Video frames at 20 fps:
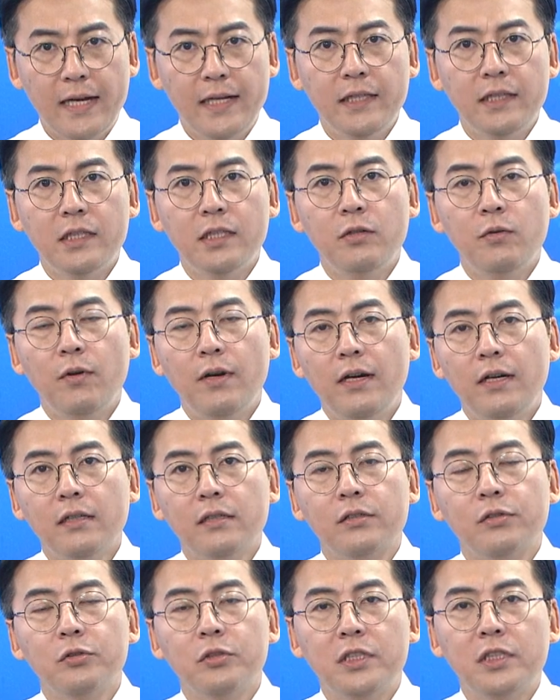IT와
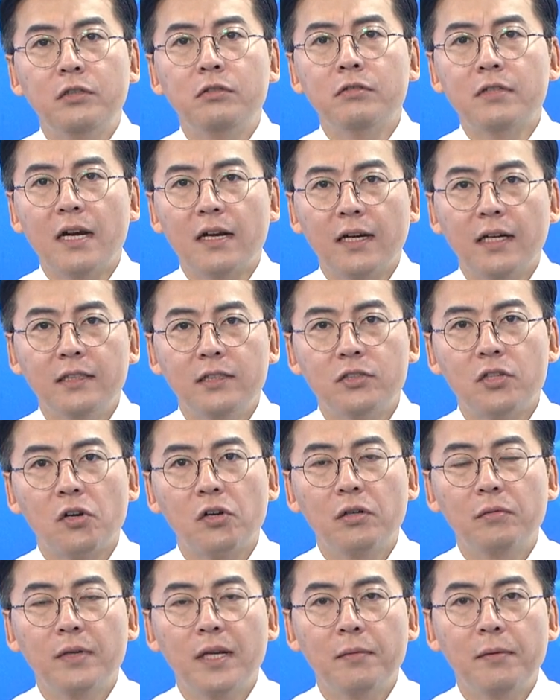그리고 지주사까지
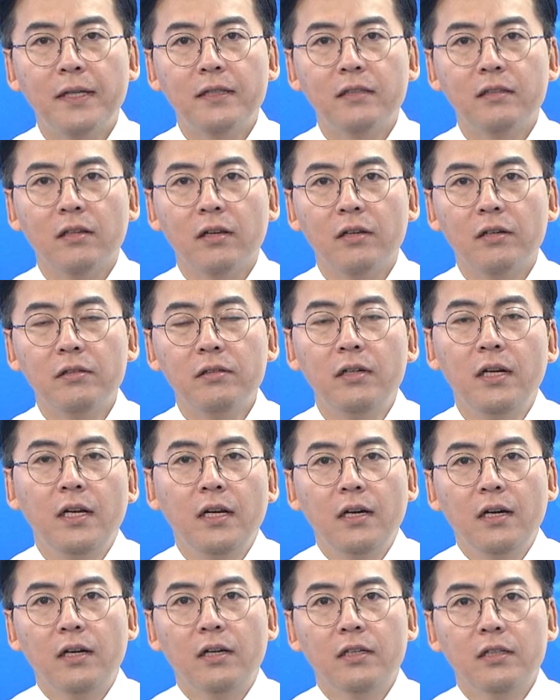점검을 해봤는데요.
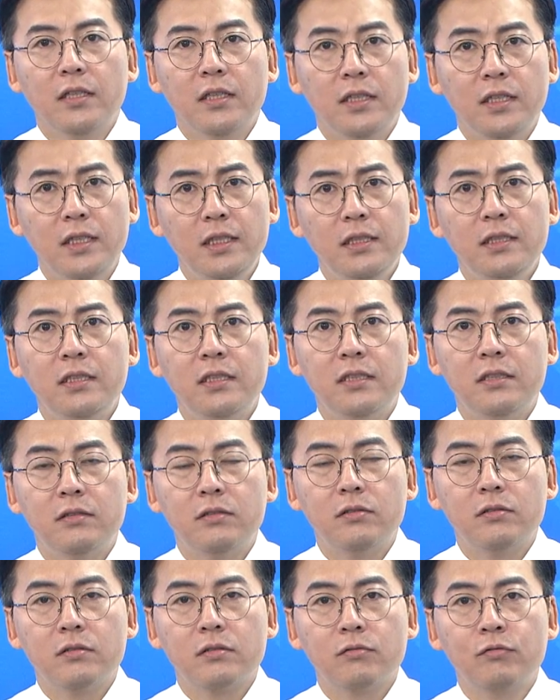어, 이
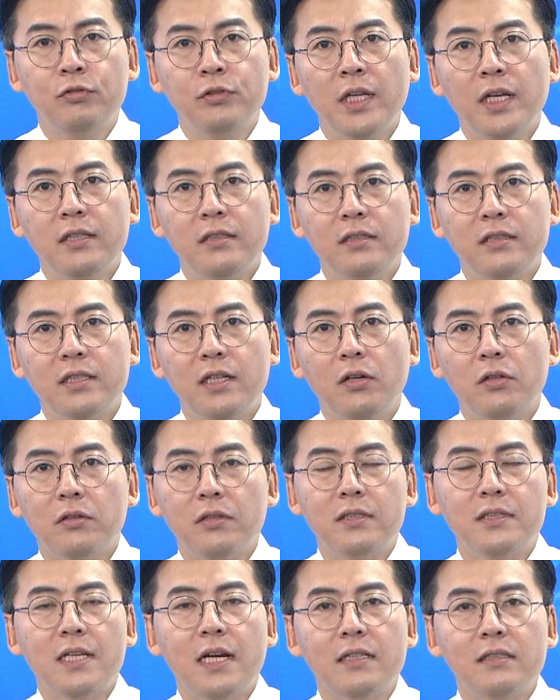국내 증시의
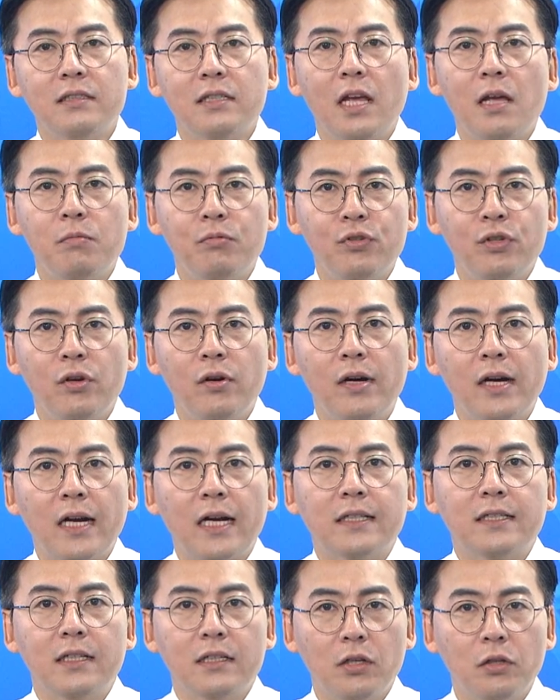어떤 상승의 분위기와
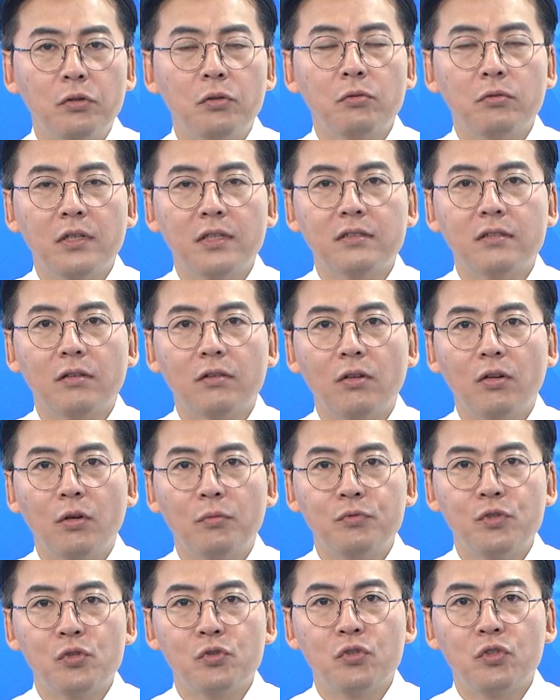가장 연동됐었던
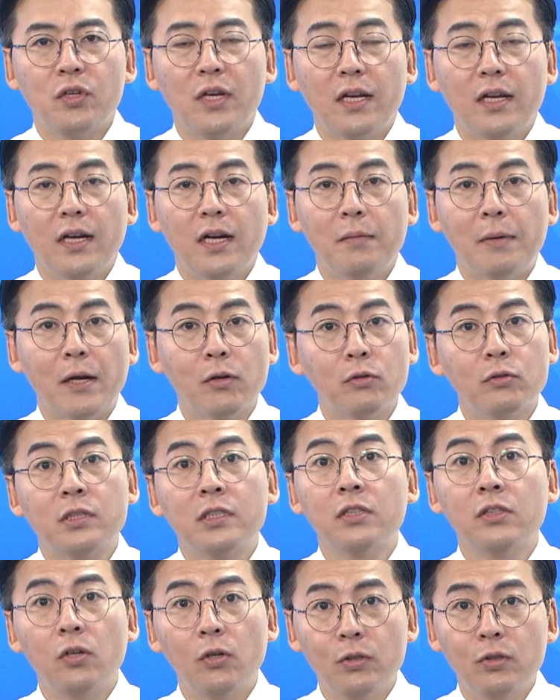업종 중의 하나가 바로
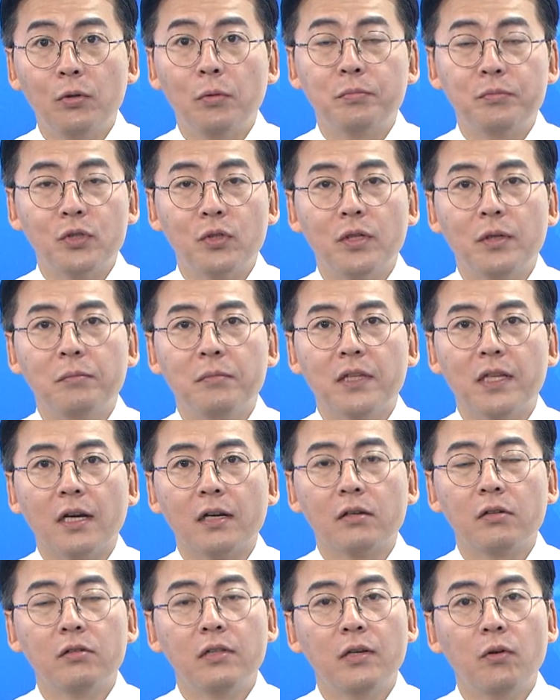증권 업종입니다.
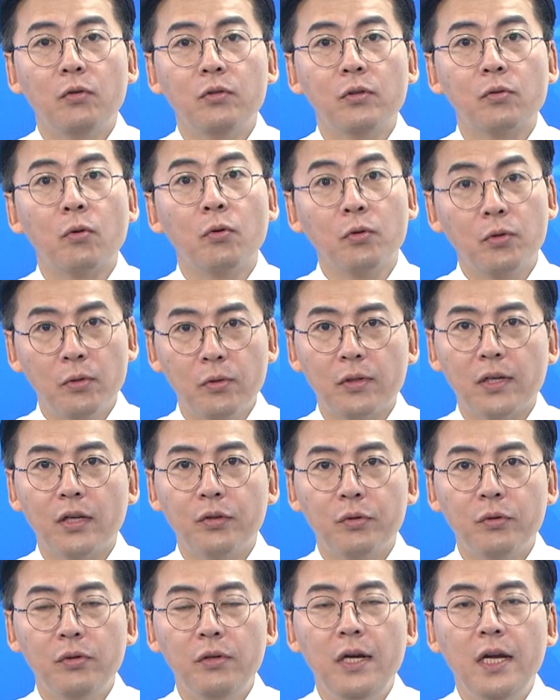그런데 오늘
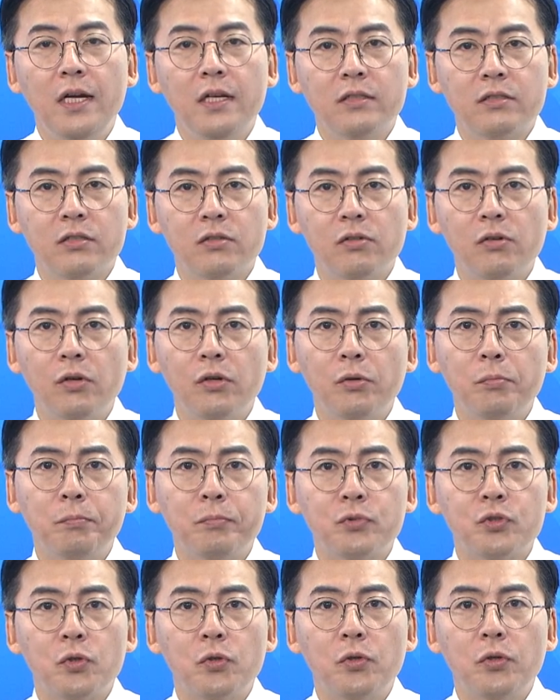공교롭게도 증권
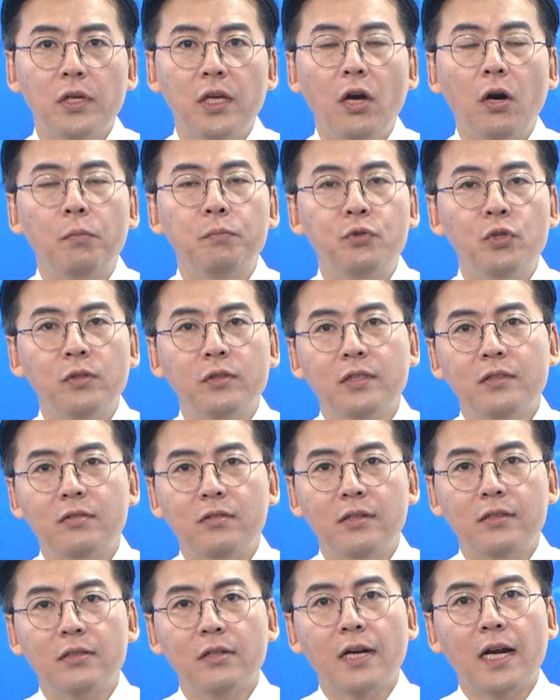업종이 업종
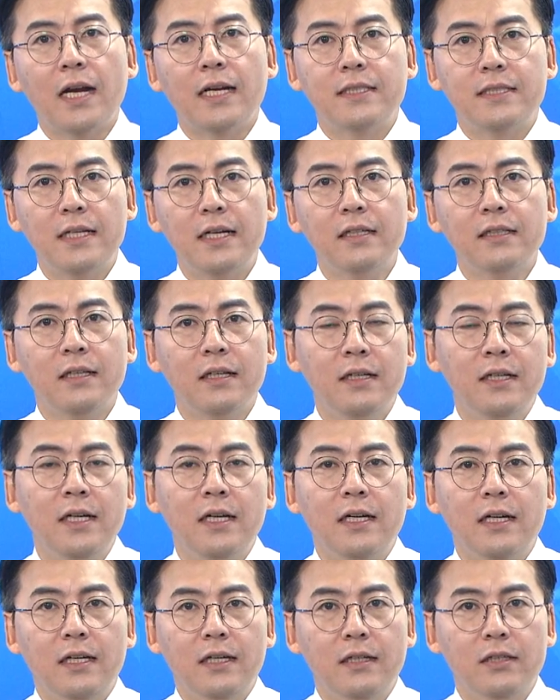지수에서 가장
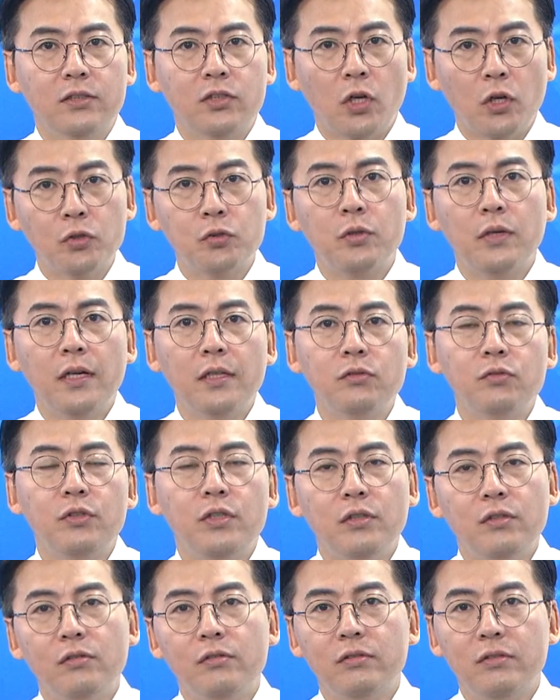어, 네. 저조한
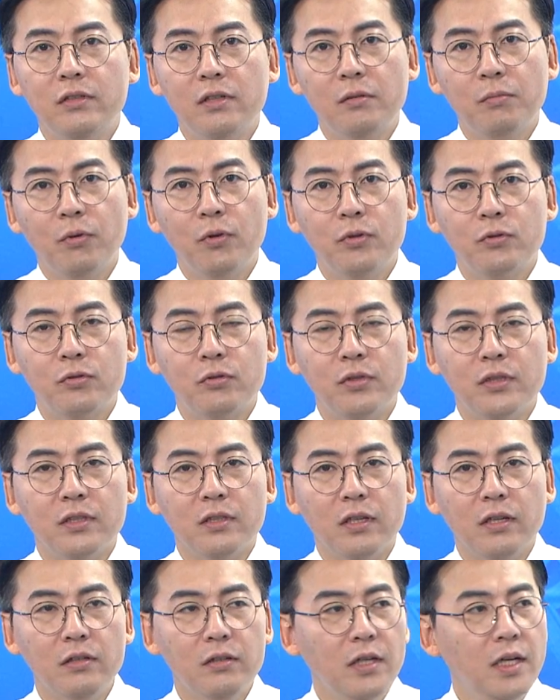수익률 등을 보여주고
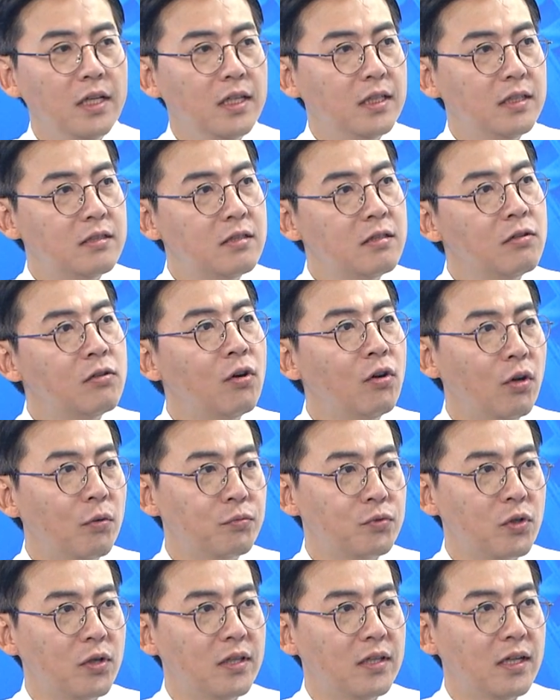있는데요. 이 증권
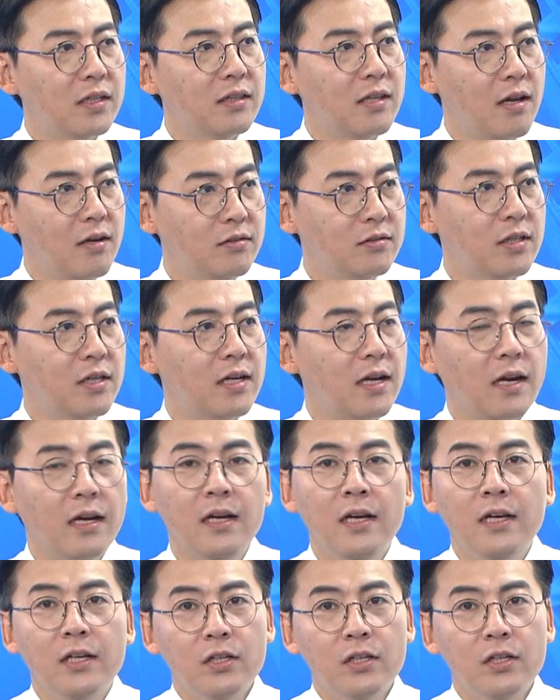업종에 대한 대응 전략.